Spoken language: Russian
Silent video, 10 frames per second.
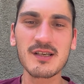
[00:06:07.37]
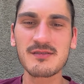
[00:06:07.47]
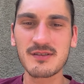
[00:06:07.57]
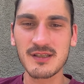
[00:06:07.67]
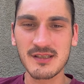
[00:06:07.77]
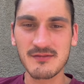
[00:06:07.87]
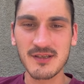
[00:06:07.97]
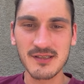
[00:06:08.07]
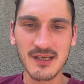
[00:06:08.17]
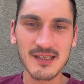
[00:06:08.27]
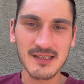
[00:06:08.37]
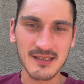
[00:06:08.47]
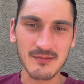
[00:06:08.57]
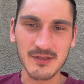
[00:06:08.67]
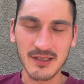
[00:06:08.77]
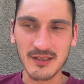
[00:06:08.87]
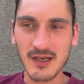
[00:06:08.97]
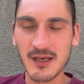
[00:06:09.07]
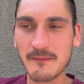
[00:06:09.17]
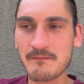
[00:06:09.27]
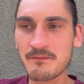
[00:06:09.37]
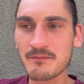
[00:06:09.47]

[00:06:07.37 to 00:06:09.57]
развитая цивилизация там и так далее.